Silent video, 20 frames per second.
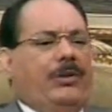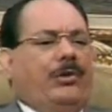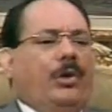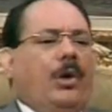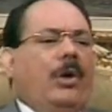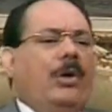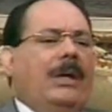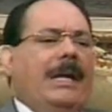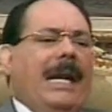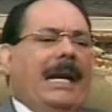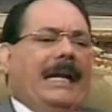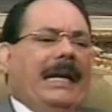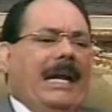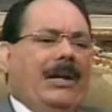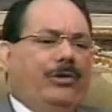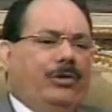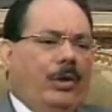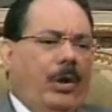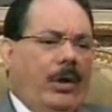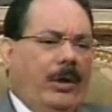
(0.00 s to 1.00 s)
son las
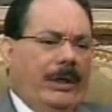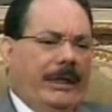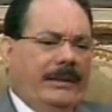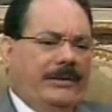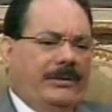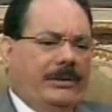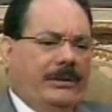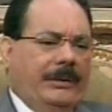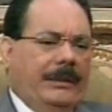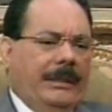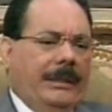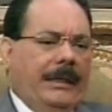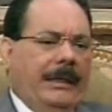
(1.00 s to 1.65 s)
razones